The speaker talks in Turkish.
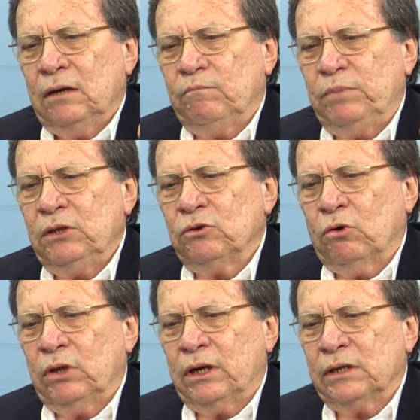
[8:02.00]
bin
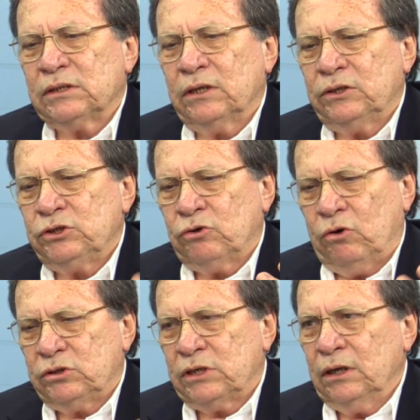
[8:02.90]
dolara satış
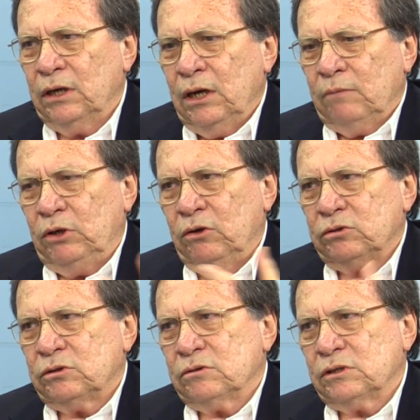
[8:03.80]
koysak
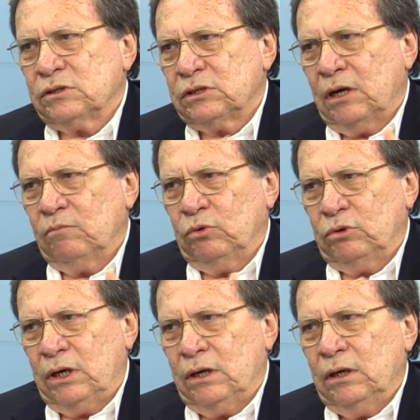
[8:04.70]
biliyorsunuz
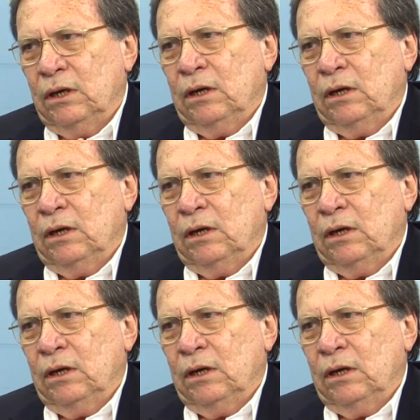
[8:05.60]
İstanbul'da